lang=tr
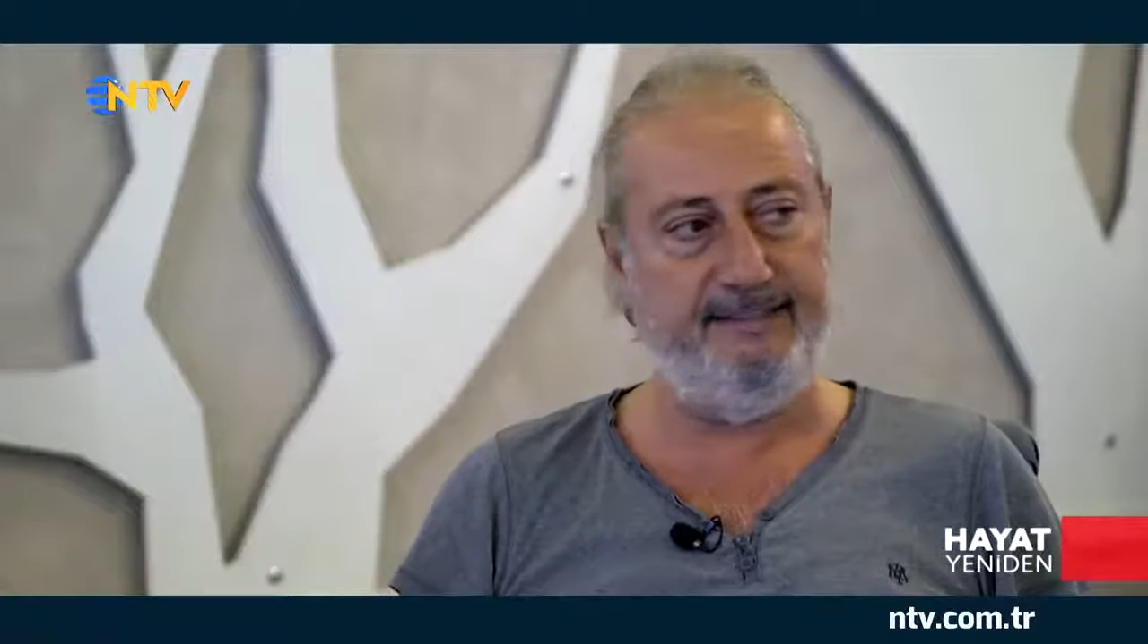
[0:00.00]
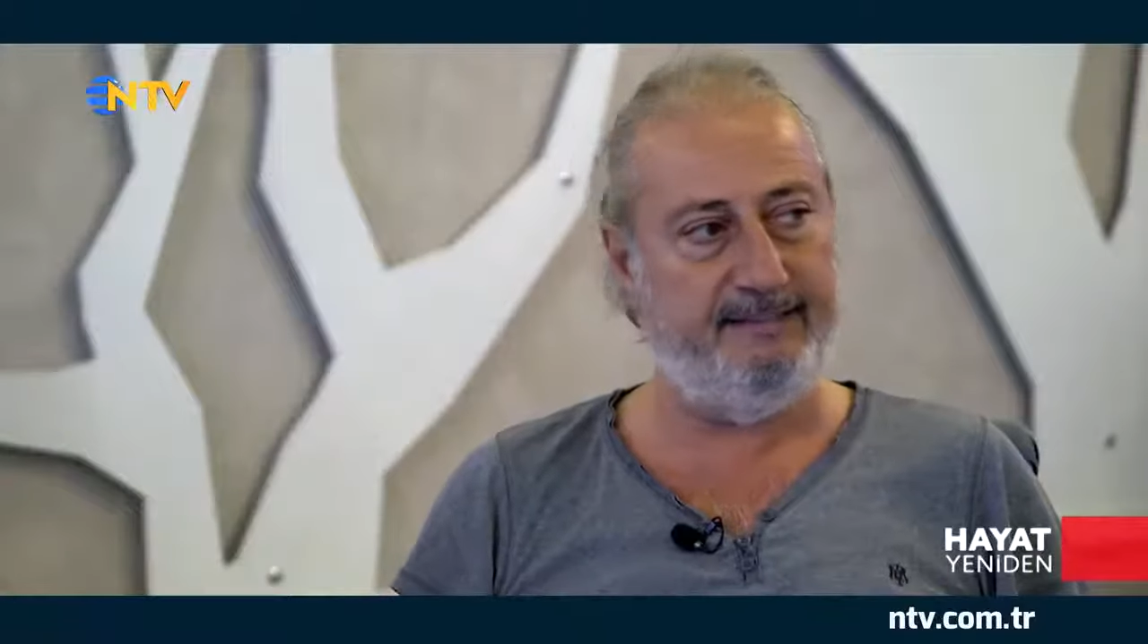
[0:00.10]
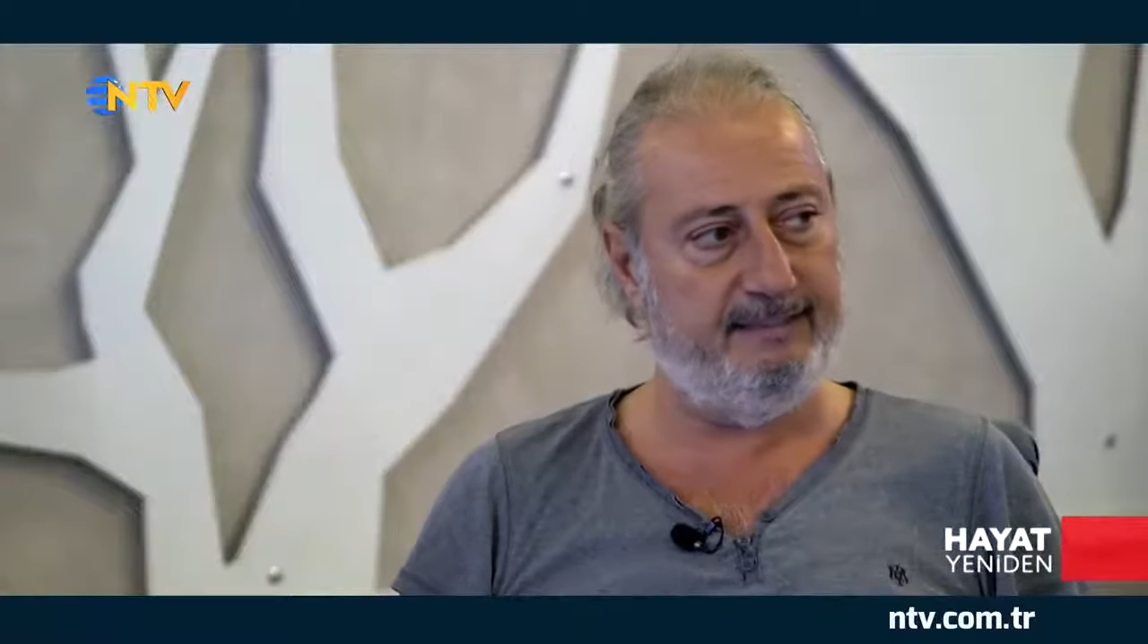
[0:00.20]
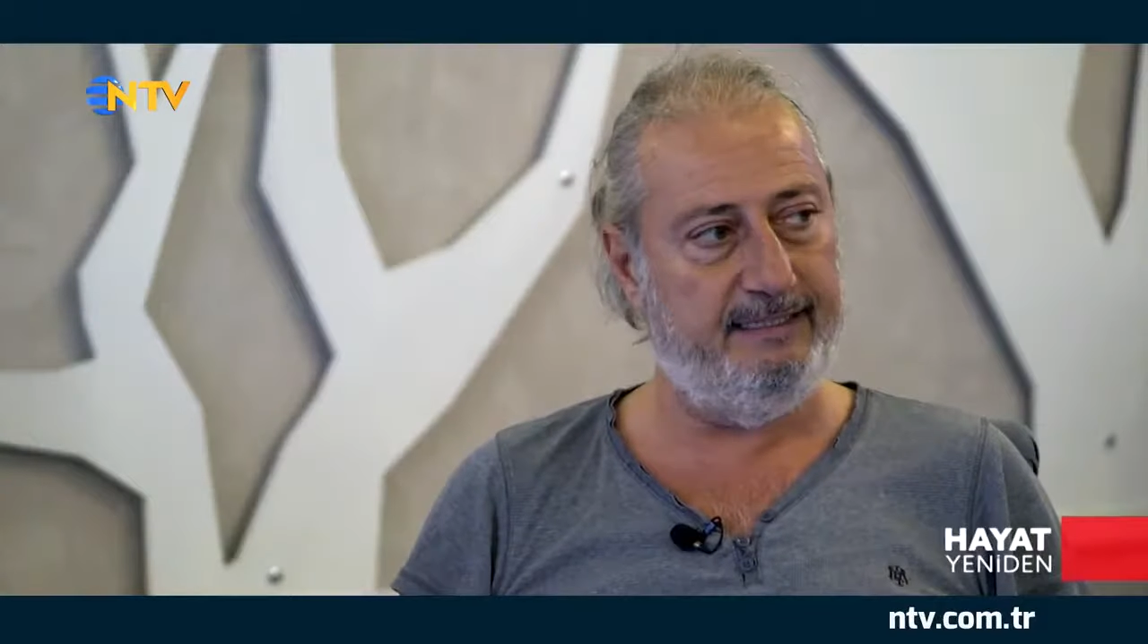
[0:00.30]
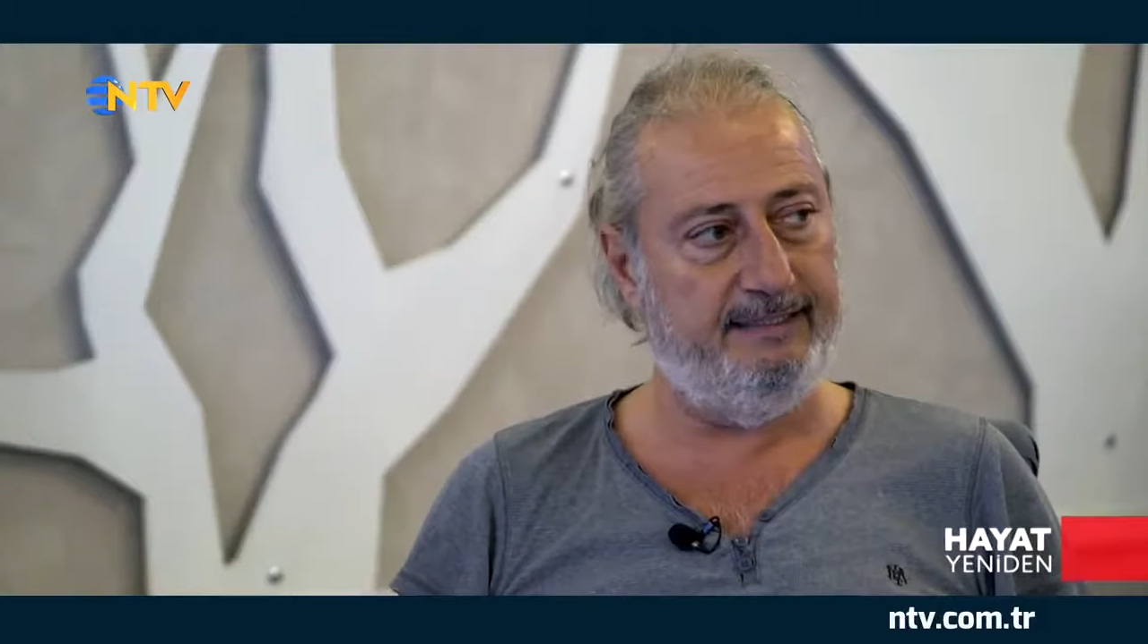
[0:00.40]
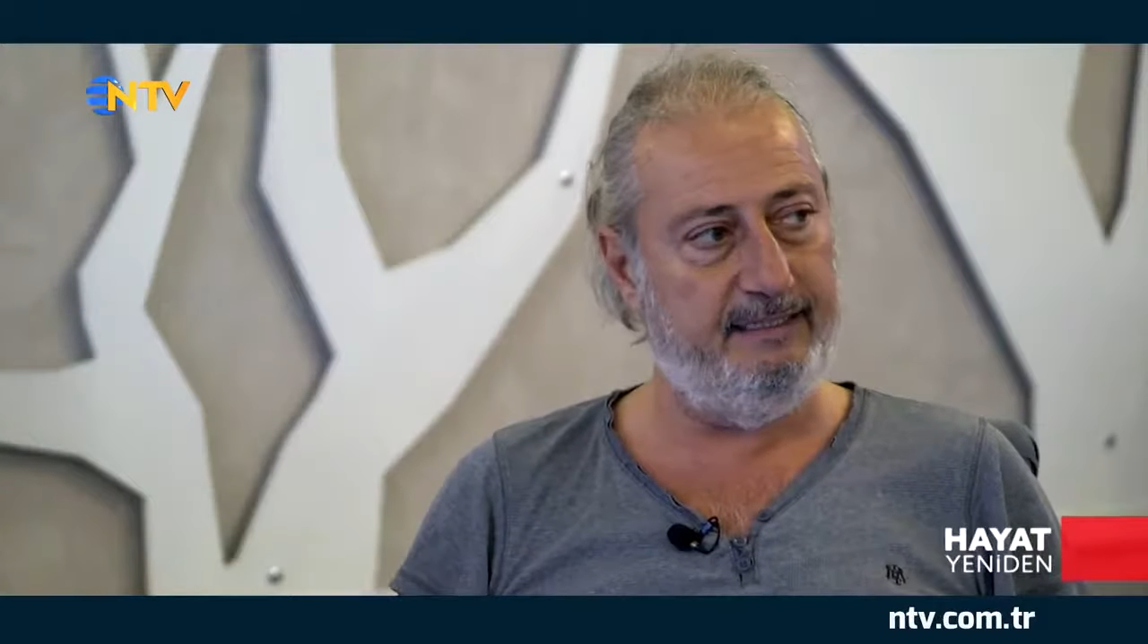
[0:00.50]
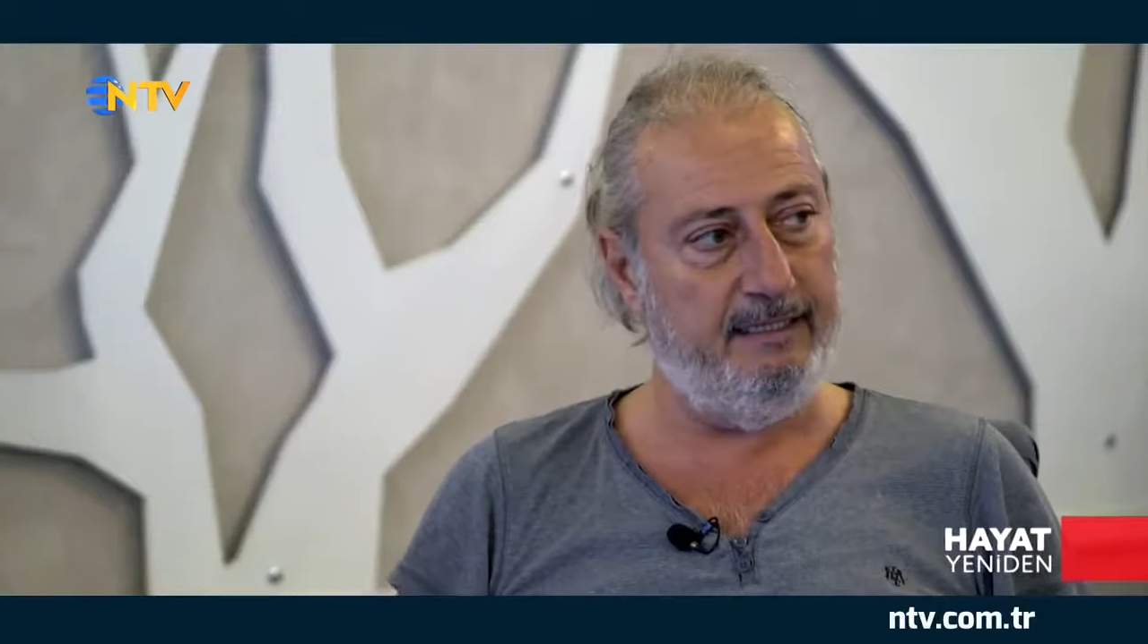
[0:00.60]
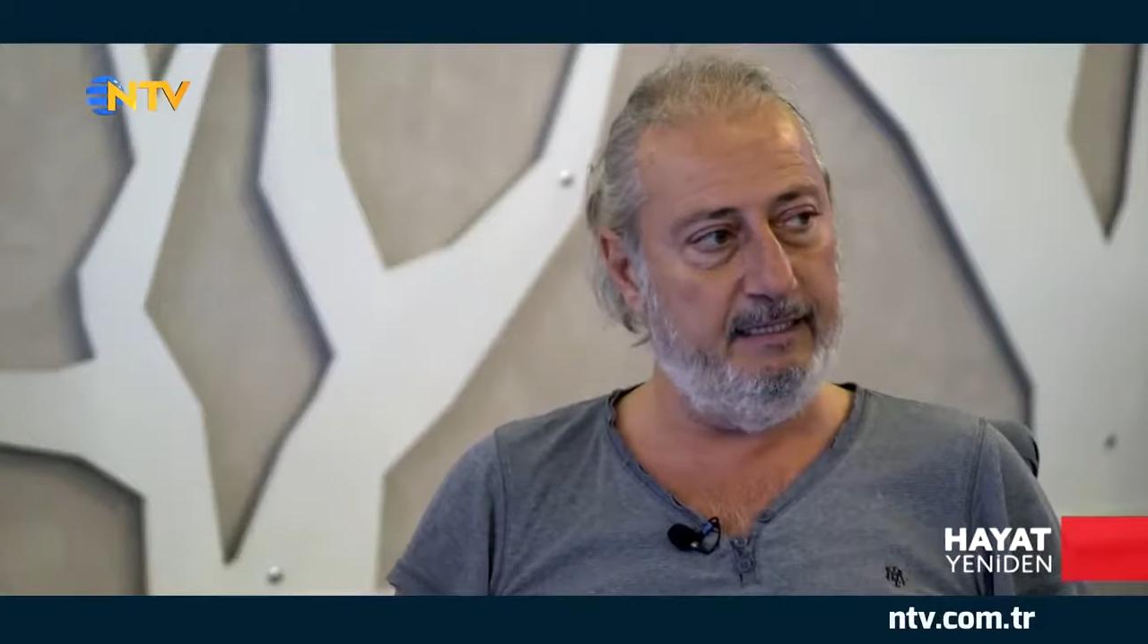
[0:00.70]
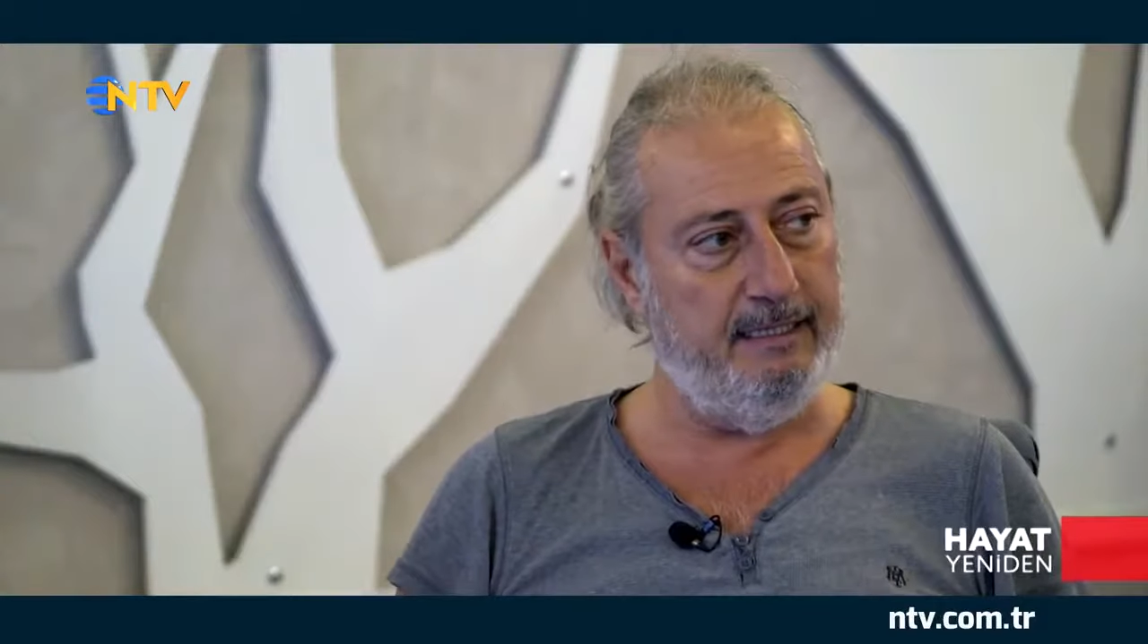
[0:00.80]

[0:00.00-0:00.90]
tetikledi?